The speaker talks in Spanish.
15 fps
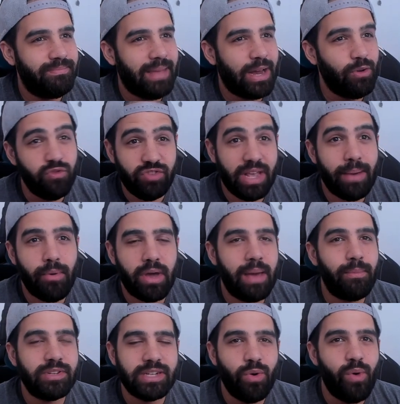anunciamos que
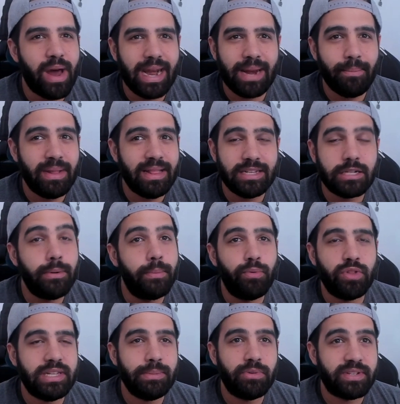íbamos a jugar Repentance como
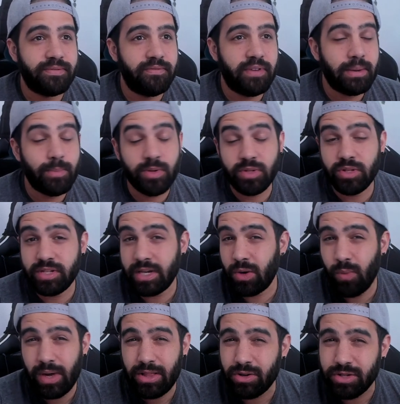putísimos enfermos, no sé,
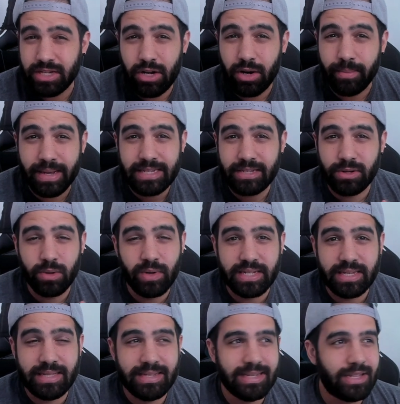4 o 5 meses o algo
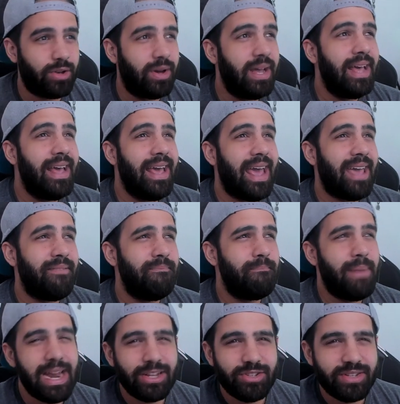así, diciendo, en
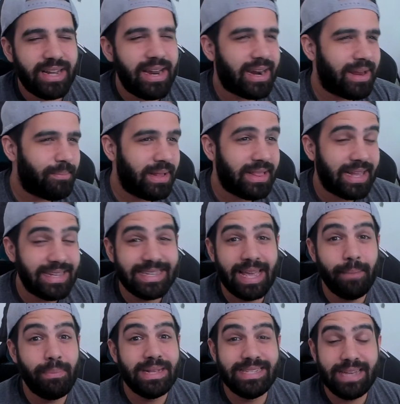marzo sale Repentance,
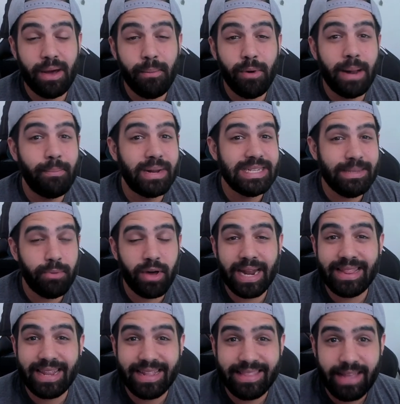que pensábamos al principio que
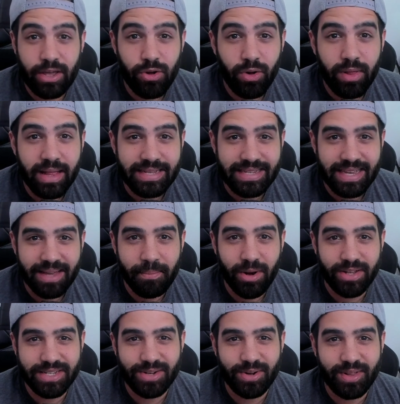era 31 de
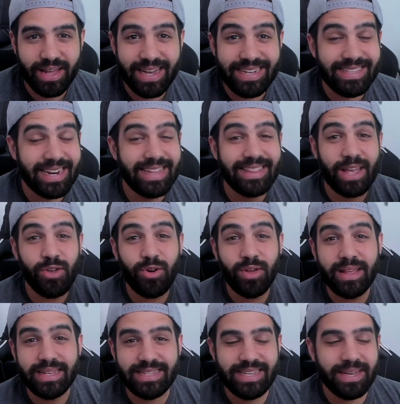diciembre, ¿os acordáis? 31
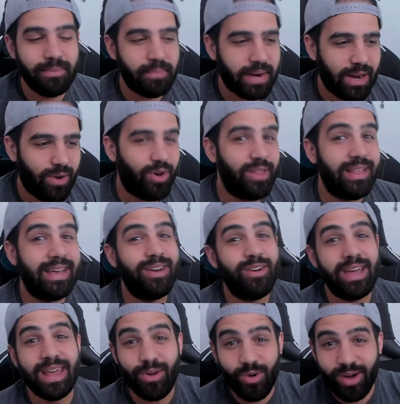de diciembre, y luego dijeron
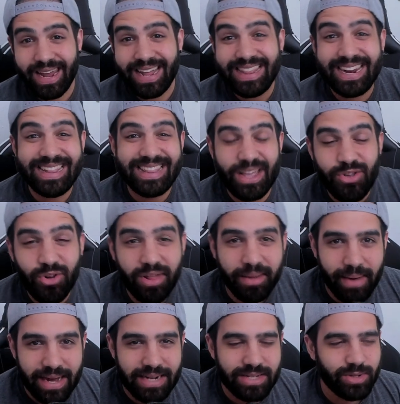que no, que era 31 de
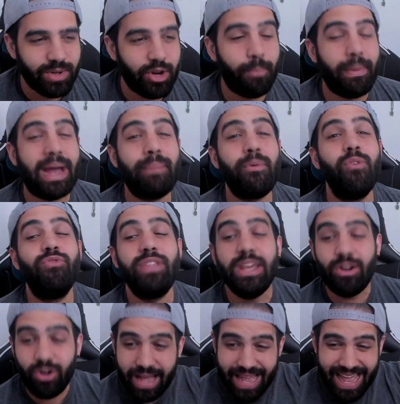marzo, y nos pegamos un tiro